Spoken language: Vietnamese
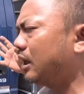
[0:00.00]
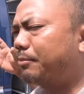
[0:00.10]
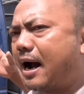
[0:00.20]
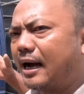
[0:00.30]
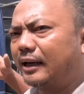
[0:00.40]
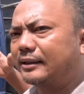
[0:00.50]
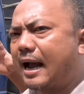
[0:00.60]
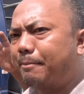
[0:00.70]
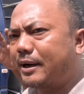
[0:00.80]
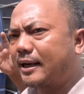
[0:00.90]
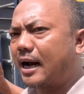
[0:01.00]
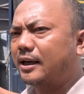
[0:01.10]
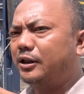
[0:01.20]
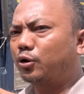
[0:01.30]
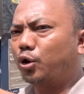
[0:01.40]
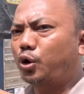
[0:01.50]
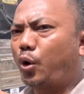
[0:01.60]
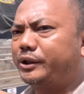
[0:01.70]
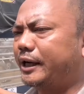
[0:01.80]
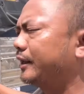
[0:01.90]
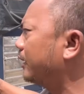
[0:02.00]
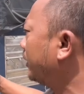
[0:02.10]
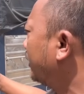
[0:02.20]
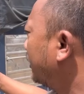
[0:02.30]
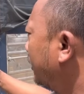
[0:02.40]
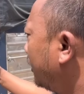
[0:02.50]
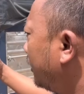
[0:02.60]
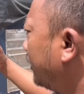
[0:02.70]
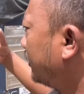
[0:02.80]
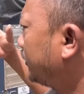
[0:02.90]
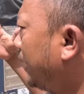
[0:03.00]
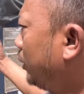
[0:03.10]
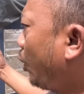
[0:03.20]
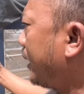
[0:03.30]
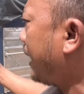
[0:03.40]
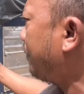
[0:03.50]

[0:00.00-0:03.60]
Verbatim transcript: nhưng mà cam kết khẳng định cho cô chú anh chị zin toàn